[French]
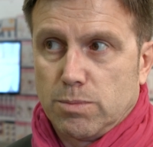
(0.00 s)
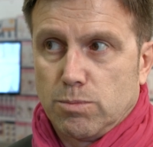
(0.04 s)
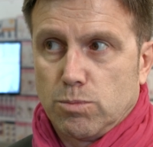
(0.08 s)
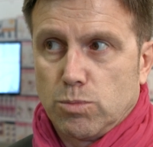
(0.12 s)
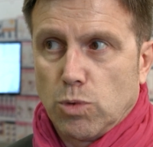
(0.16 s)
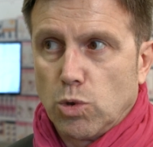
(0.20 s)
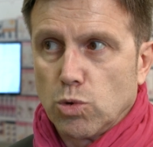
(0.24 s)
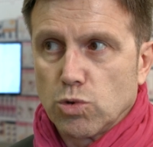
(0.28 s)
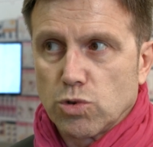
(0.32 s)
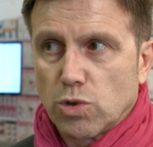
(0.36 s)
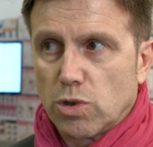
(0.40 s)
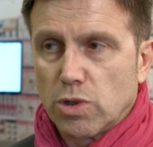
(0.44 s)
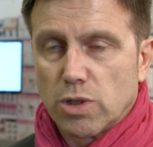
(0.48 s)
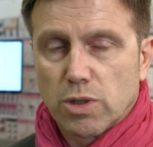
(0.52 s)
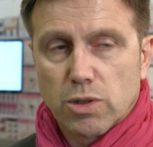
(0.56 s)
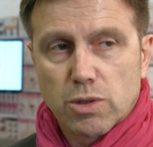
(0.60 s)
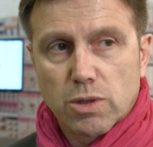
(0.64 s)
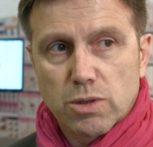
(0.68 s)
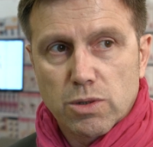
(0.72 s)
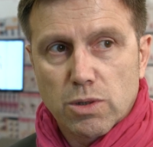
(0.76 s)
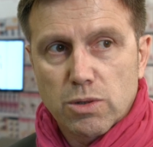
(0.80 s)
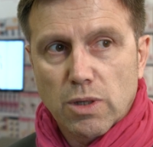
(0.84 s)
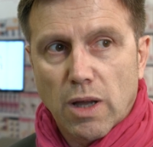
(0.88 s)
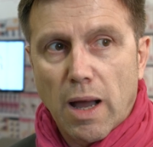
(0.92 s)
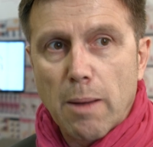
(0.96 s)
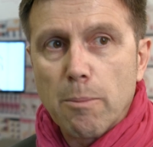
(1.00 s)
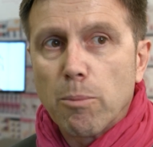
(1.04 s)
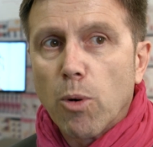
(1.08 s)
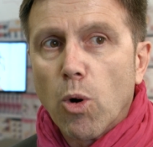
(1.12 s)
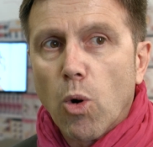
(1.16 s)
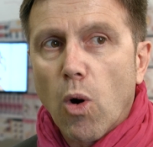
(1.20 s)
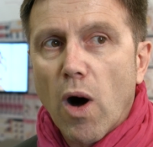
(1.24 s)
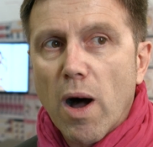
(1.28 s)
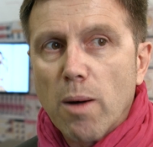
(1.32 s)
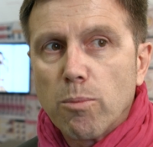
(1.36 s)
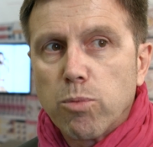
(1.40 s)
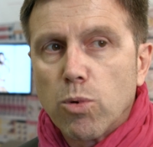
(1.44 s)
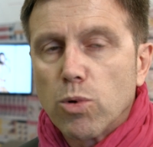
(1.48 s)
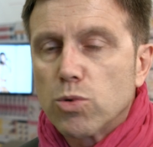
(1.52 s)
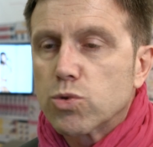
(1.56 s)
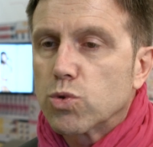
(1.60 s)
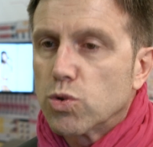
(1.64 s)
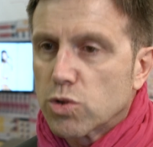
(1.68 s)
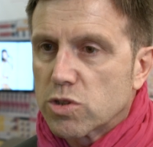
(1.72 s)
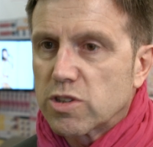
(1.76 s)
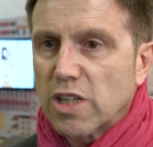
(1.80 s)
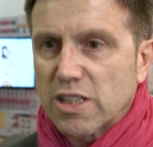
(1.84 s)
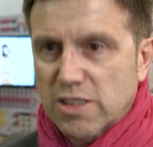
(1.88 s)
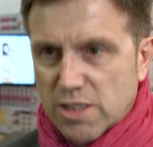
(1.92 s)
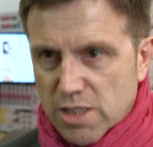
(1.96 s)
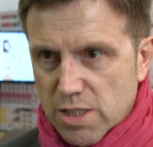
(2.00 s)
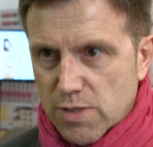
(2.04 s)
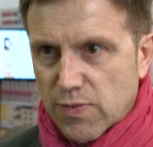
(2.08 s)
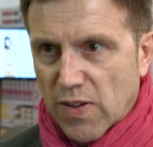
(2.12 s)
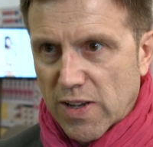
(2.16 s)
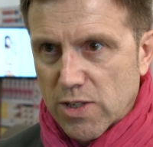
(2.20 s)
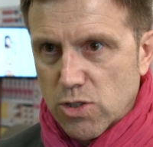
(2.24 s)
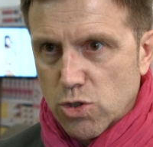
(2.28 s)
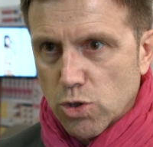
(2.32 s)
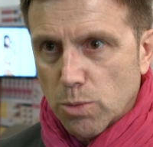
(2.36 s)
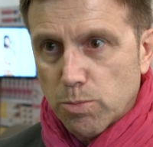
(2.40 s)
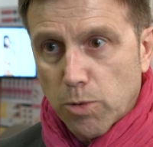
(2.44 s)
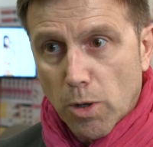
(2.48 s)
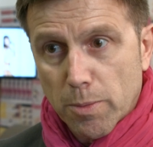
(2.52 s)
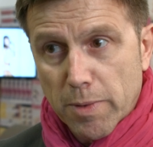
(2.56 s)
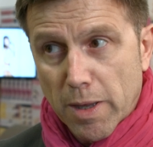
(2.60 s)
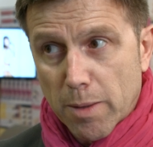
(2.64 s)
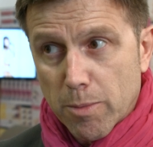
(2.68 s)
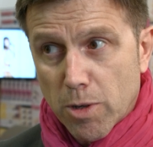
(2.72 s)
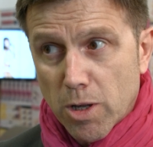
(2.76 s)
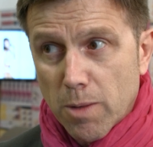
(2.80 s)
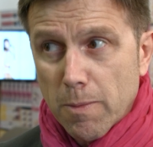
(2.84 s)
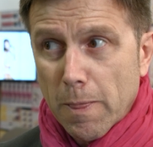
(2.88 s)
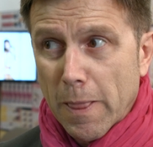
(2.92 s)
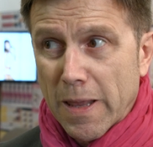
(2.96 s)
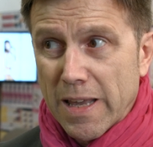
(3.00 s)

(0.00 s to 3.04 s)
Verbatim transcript: un bon, un bon taux de satisfaction, premièrement.